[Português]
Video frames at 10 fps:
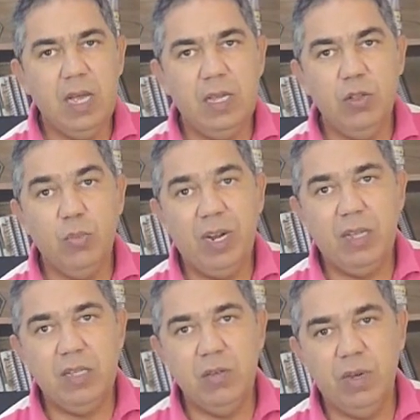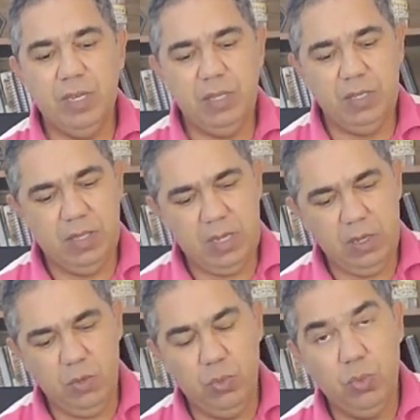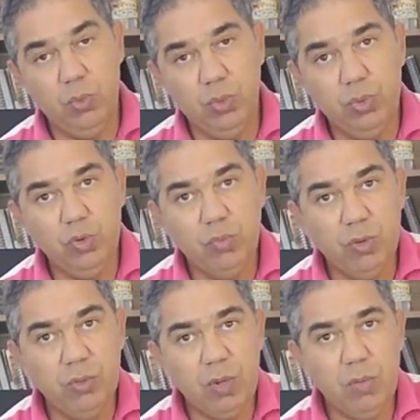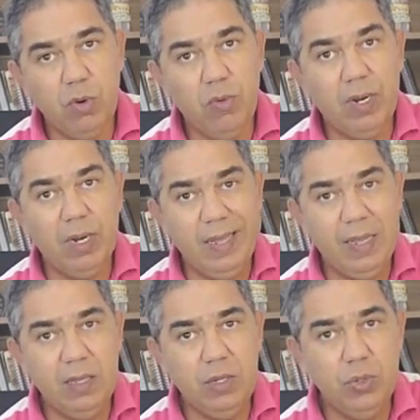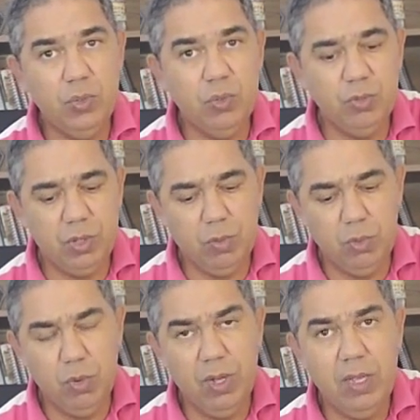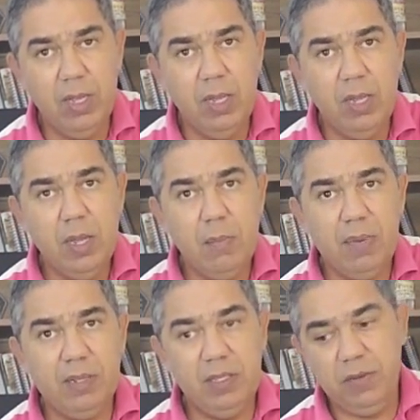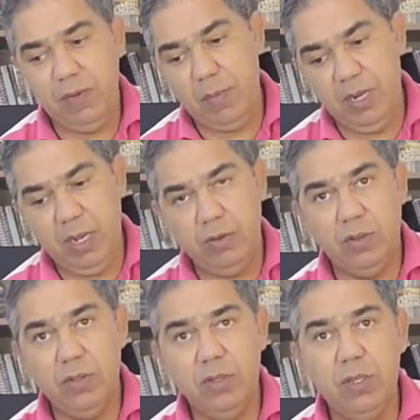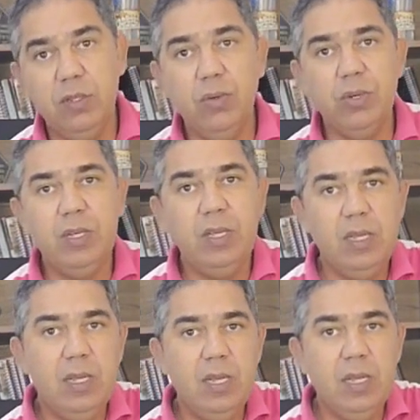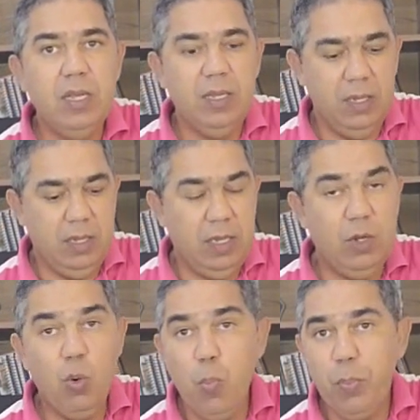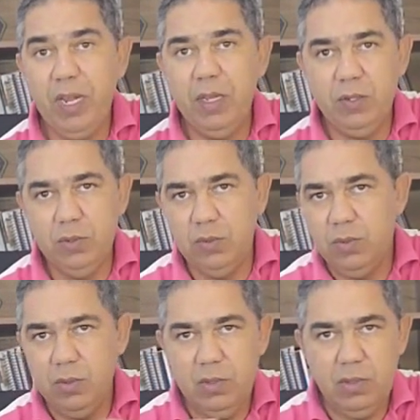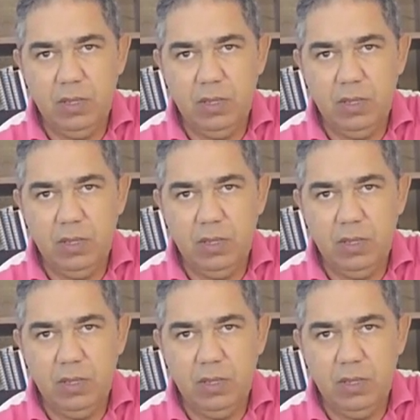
aqui do Brasil a gente tem um chumbo tão bom, uma liga de chumbo tão boa para a gente fabricar nossos slugs e com preço